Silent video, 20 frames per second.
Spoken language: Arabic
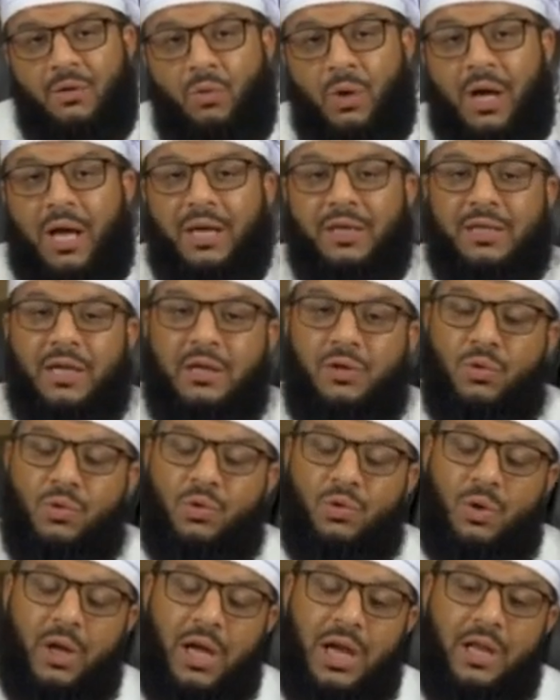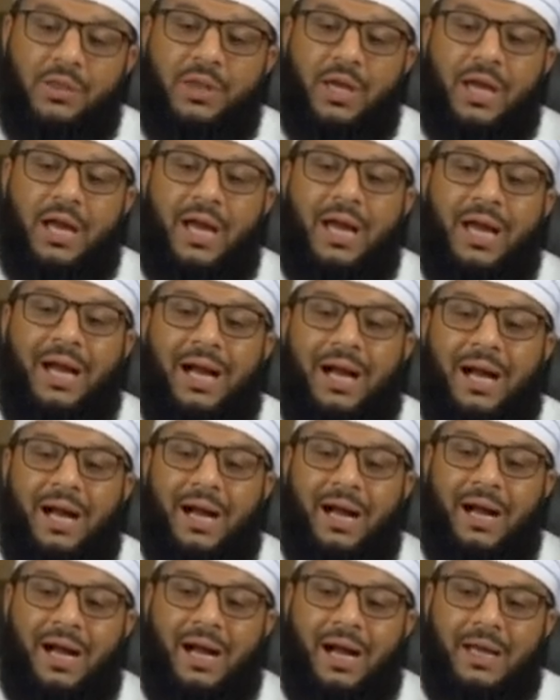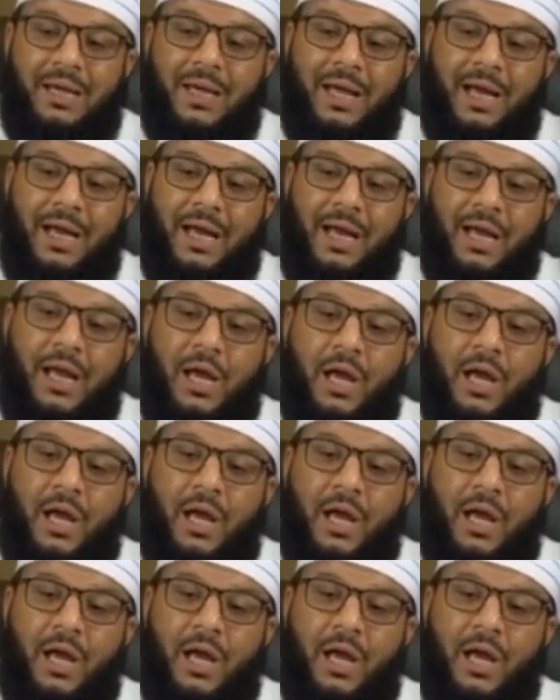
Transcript: وقد يدل هذا على